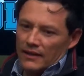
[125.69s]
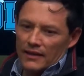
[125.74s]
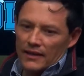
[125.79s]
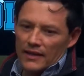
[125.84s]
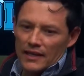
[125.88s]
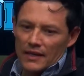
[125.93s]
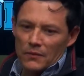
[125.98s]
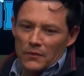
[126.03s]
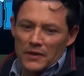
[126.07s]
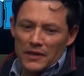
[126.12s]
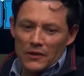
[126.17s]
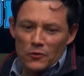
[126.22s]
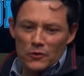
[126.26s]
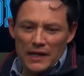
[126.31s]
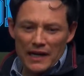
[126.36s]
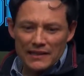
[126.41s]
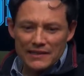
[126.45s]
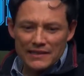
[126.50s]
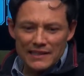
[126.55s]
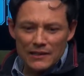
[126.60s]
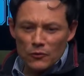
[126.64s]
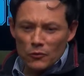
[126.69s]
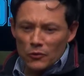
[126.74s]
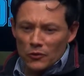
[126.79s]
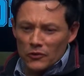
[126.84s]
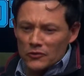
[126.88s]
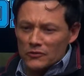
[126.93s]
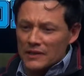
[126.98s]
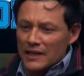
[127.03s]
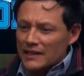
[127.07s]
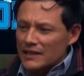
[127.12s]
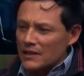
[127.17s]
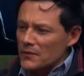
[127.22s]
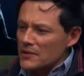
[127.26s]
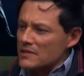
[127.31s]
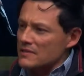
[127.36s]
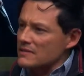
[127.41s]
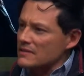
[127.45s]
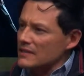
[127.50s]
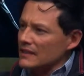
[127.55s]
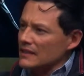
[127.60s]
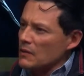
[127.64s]
Y vi un artículo en una
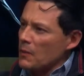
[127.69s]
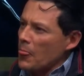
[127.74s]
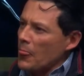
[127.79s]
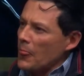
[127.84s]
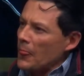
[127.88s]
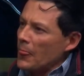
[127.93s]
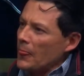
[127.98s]
revista